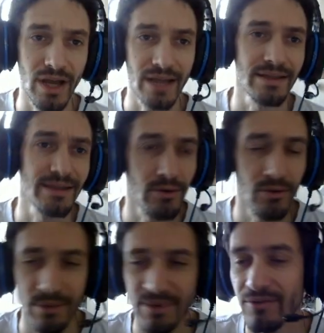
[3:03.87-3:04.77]
Я это
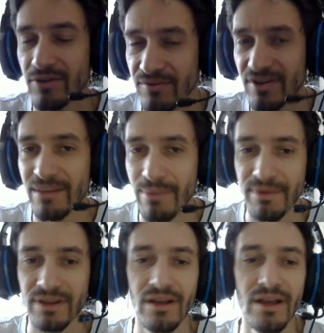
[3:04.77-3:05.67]
делал именно вот в этот
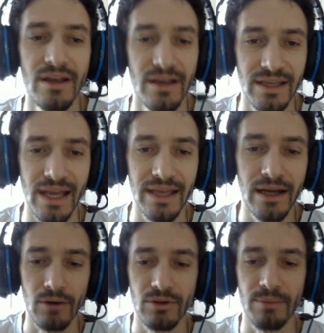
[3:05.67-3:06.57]
момент. Я
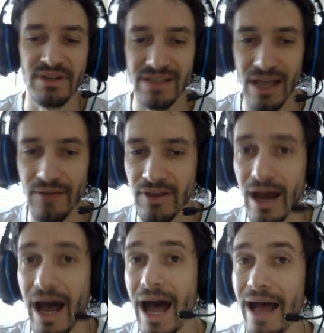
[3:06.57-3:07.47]
играл на
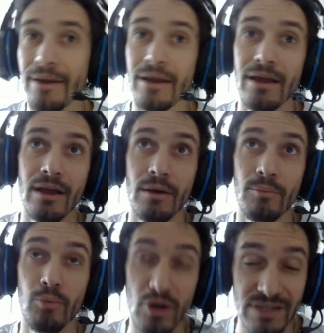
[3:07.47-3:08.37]
приставке, а
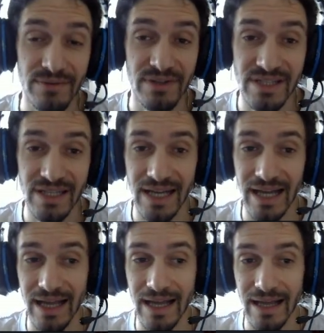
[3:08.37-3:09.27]

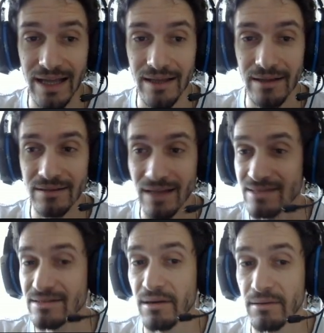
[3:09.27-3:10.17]
Пользоваться
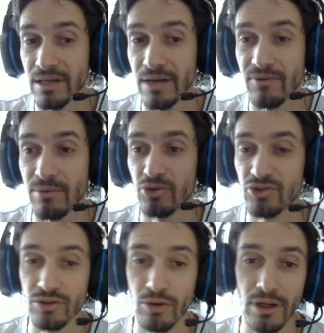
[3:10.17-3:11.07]
трассным рынком вы
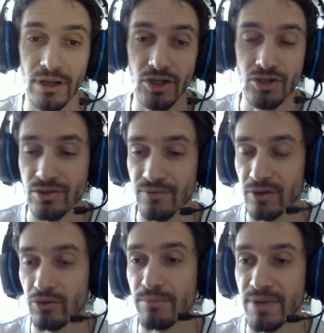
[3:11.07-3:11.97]
можете только лишь в
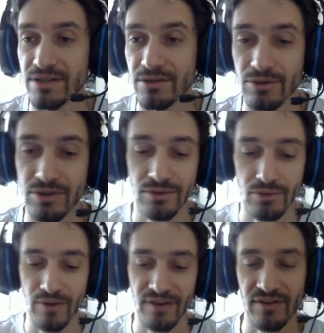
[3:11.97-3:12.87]
одном месте. То есть,
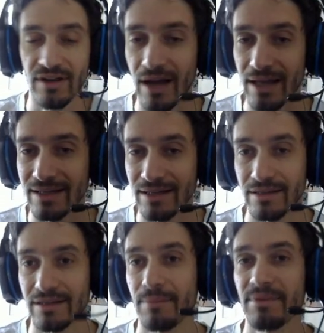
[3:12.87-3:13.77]
если у вас игра
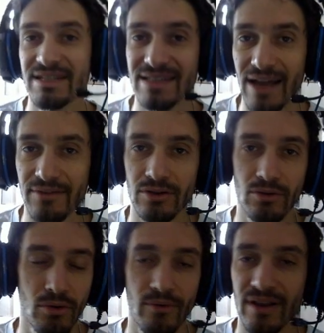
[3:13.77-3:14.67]
открыта на приставке,
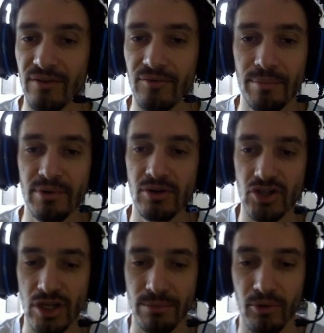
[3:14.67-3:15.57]
то у вас
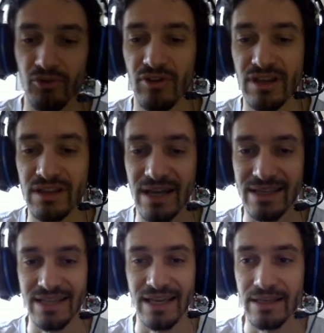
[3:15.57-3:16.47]
веб-приложение просто не
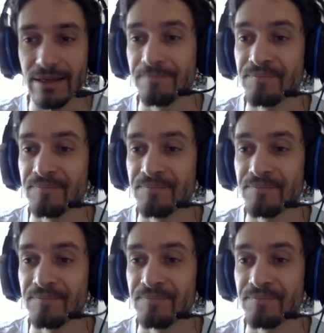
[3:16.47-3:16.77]
даст зайти.